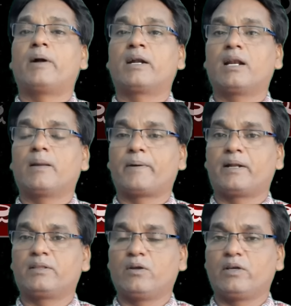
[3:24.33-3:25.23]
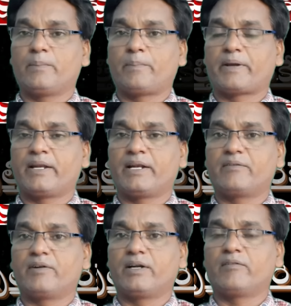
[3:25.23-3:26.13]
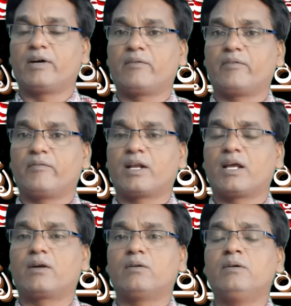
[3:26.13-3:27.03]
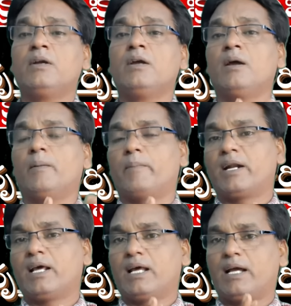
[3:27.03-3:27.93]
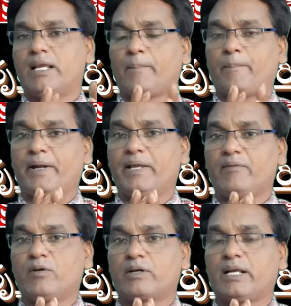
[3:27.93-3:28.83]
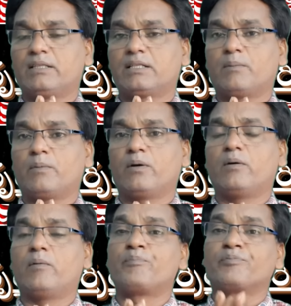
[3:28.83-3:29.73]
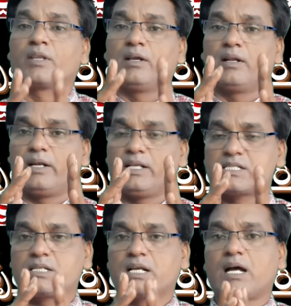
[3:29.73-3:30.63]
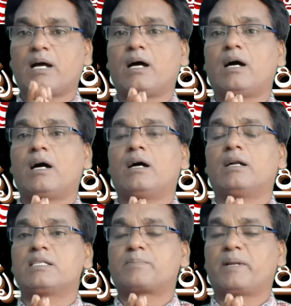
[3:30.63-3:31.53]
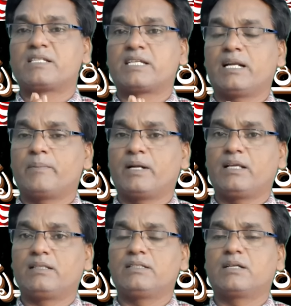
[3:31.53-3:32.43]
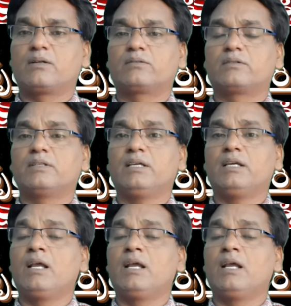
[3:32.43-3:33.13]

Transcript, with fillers: మండల పరిధిలో ఎంపికైనటువంటి వారి వివరాలను మండల ఎంపీడీఓ కేంద్రంలో లిస్టుగా డిస్ప్లే చేయడం అనేది జరుగుతుంది